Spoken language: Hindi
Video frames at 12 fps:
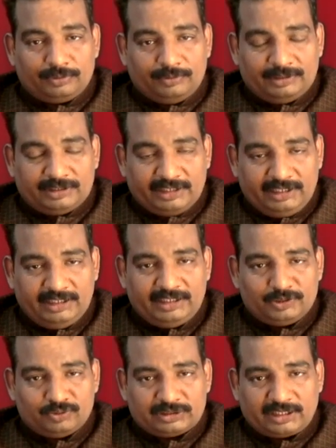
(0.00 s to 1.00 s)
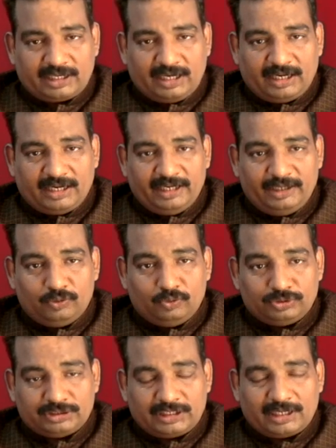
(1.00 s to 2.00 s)
दिल्ली की जो सरकार है
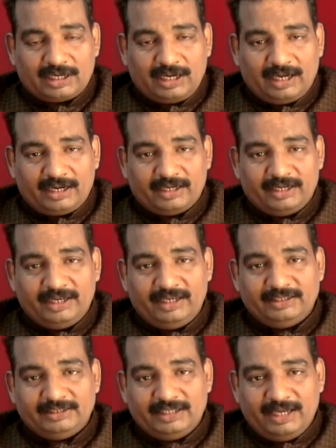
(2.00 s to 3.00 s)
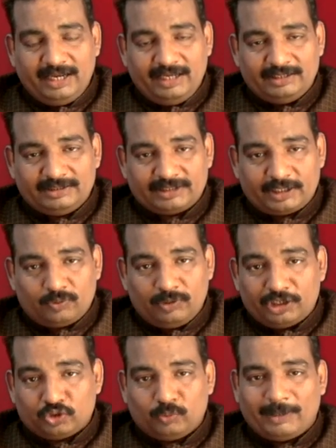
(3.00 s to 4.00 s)
उस सरकार ने ये
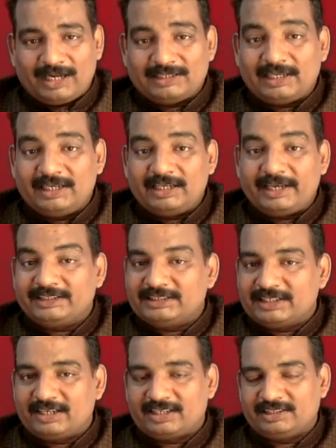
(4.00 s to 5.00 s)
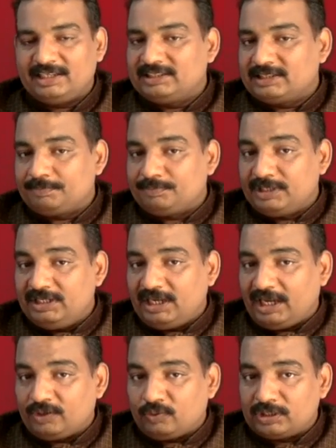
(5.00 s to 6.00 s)
सर्कुलर दोबारा जारी कैसे कर दिया जब दिल्ली
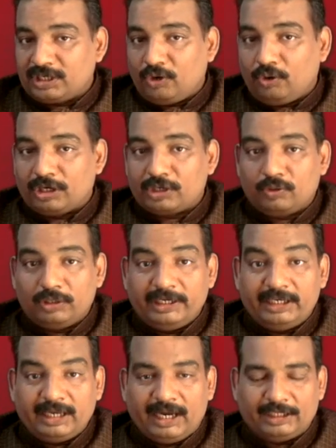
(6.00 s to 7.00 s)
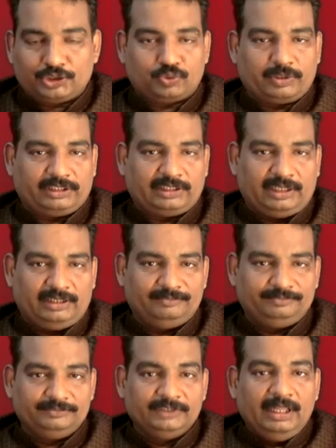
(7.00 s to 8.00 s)
हाईकोर्ट का ऑर्डर ऑलरेडी आ चुका था
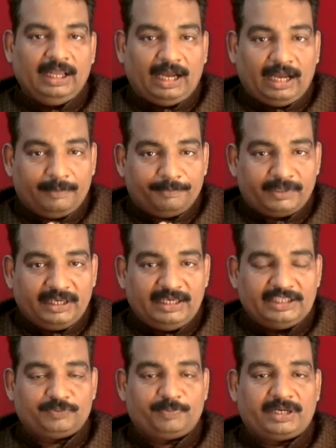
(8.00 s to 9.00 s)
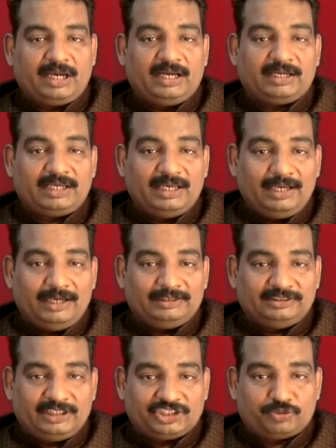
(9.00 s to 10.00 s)
आपके इस प्रकार के
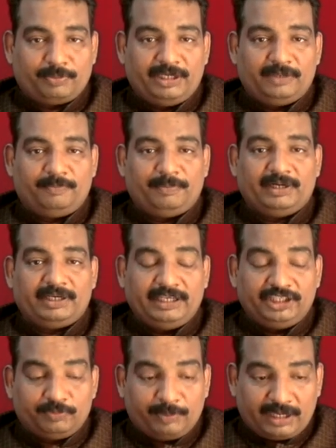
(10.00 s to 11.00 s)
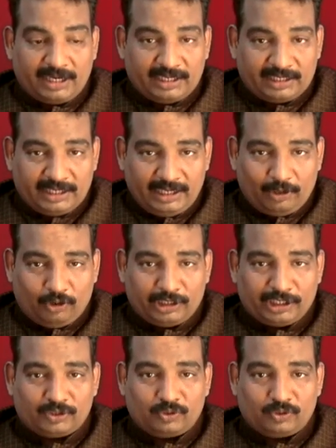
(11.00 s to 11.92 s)
जजमेंट पर इस प्रकार के ऑर्डर